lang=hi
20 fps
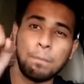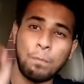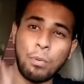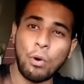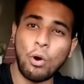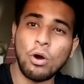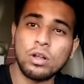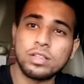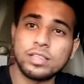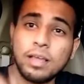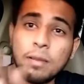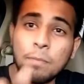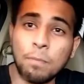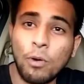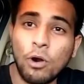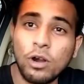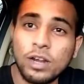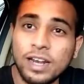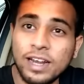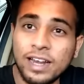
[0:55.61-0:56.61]
बहुत
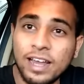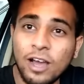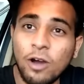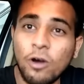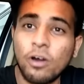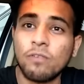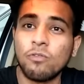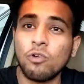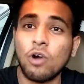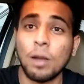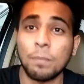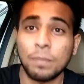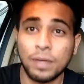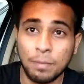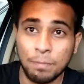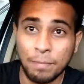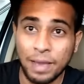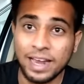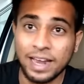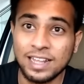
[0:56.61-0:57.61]
इंपॉर्टेंट है और वो आपकी
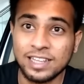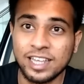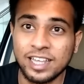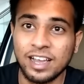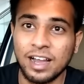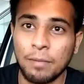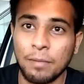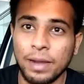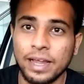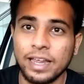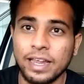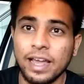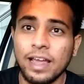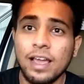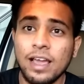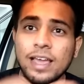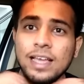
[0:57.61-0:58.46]
मेहनत की कमाई है